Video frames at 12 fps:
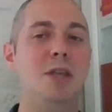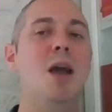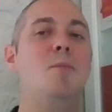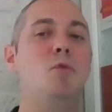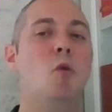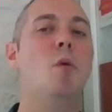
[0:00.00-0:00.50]
и
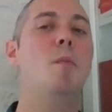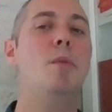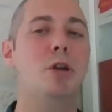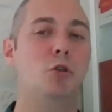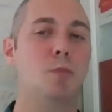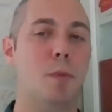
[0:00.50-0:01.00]
объемы
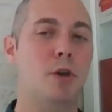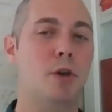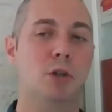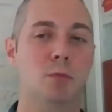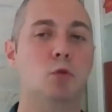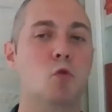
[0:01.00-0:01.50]
были еще
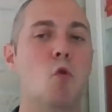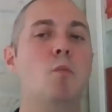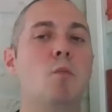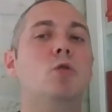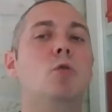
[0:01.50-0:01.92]
по-прежнему скромные,